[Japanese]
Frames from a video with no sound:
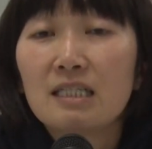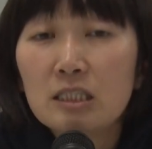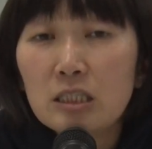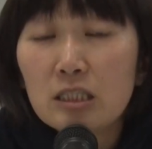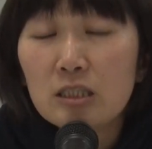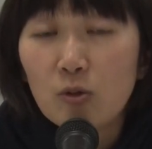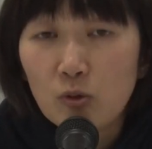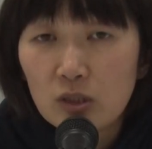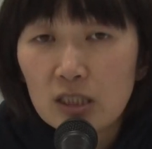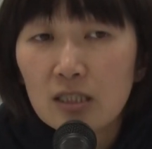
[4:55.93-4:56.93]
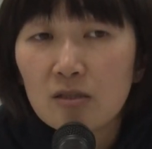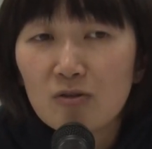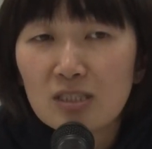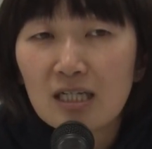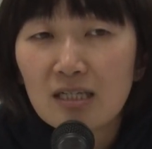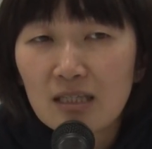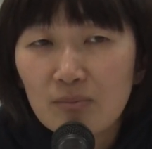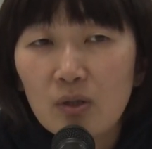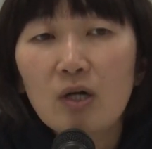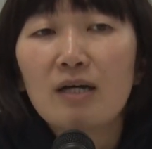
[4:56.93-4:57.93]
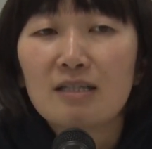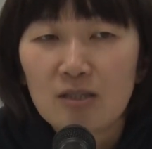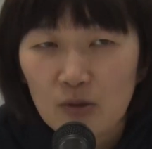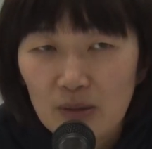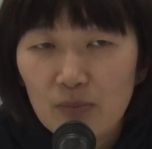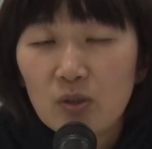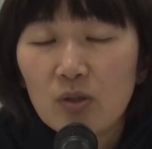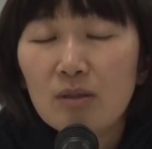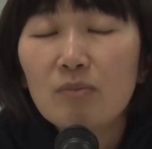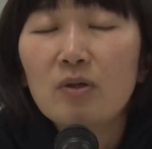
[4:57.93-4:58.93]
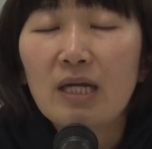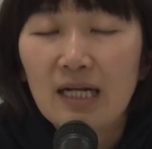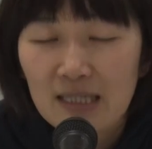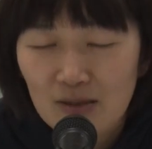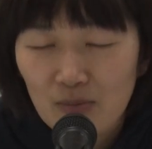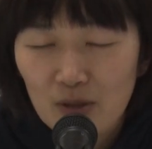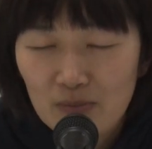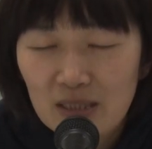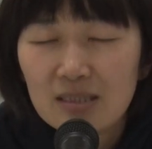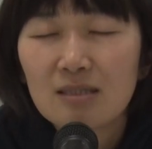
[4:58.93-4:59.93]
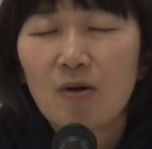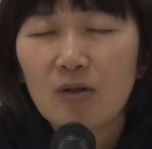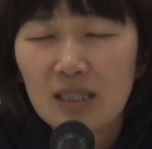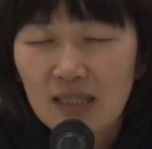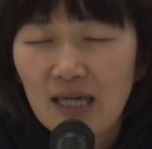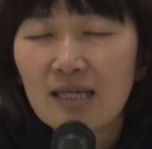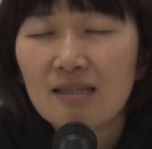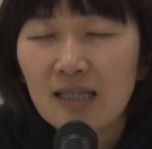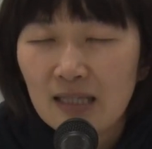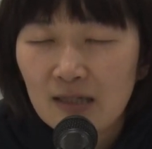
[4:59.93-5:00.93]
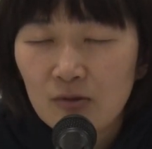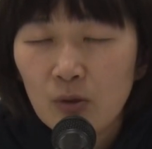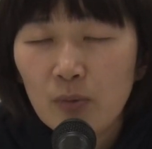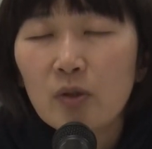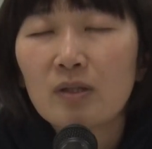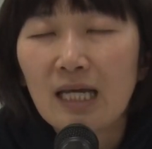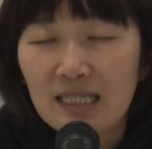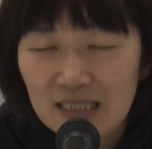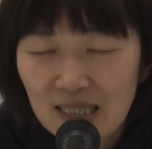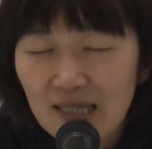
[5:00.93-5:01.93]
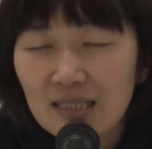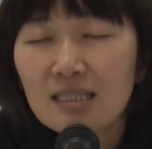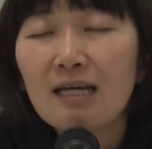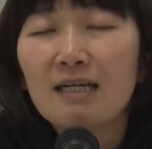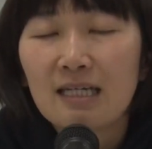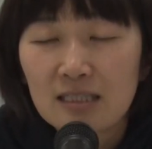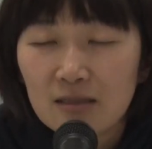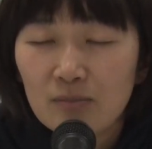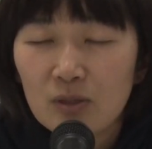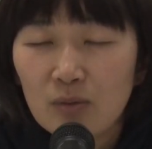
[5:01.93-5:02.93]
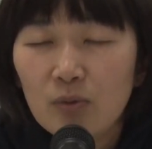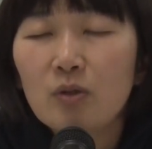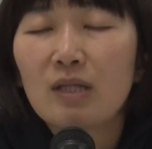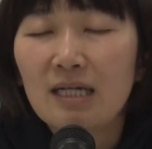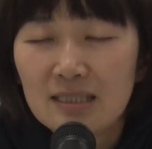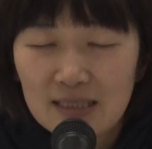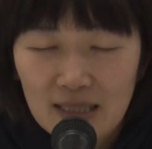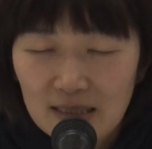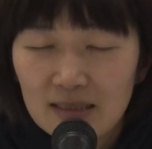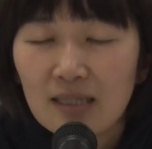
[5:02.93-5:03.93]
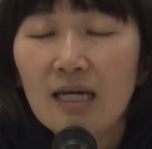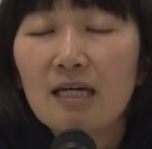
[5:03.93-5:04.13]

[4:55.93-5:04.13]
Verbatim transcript: 一日お家で過ごした方もとてもとても偉いと思います起きて寝てるのも大事です休むのも大事です